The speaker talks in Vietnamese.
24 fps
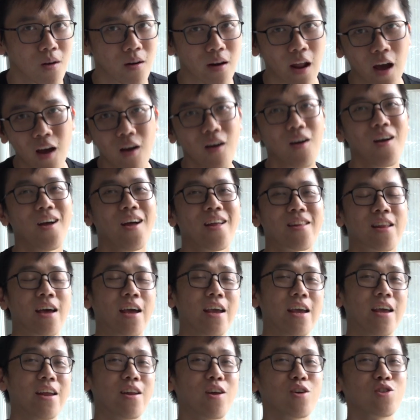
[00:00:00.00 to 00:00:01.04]
đó
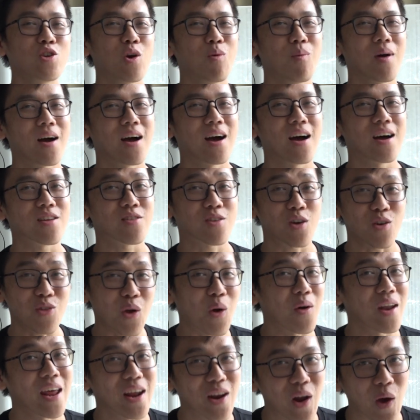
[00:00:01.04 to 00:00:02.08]
thì nói chung là có
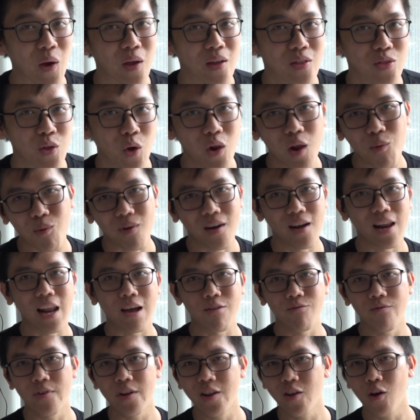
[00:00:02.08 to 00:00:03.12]
tôi ở đây rồi tôi là một người
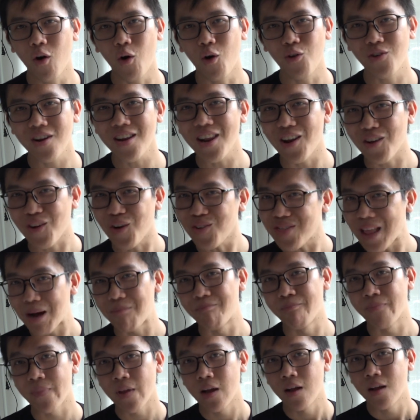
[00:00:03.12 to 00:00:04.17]
làm video rất là có tâm
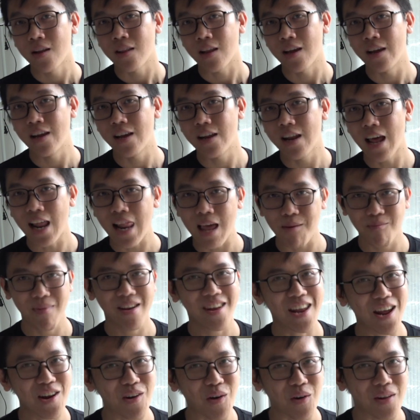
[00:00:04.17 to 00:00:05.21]
thì đã làm
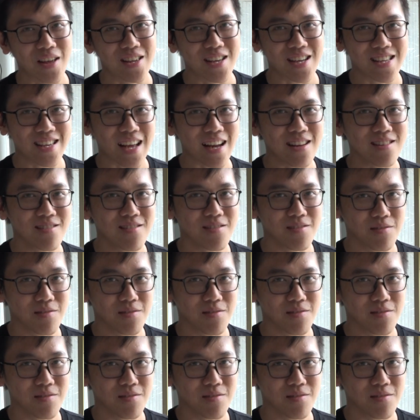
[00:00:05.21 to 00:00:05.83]
đến đây rồi thì chắc chắn